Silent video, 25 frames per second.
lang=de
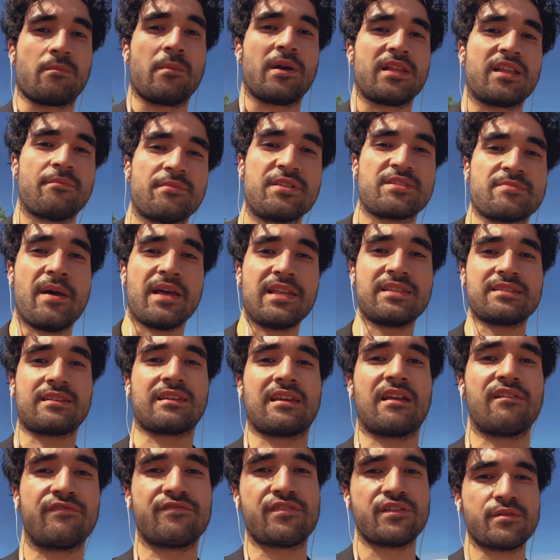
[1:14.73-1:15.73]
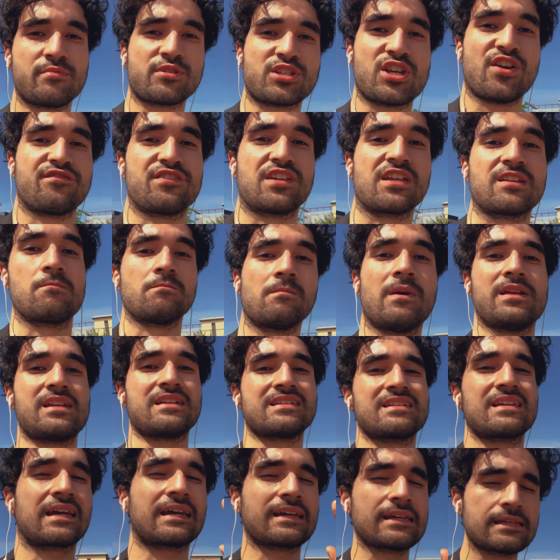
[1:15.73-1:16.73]
Mein Name ist Matt, ich helfe vielen beschäftigten
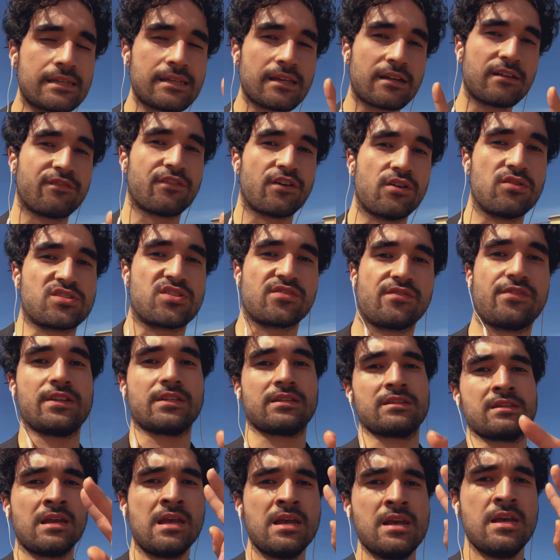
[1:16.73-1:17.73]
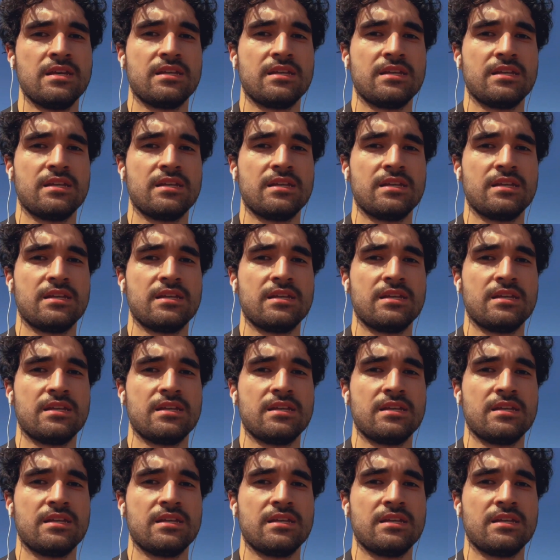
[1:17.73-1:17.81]
Männern, die richtige Frau zu finden,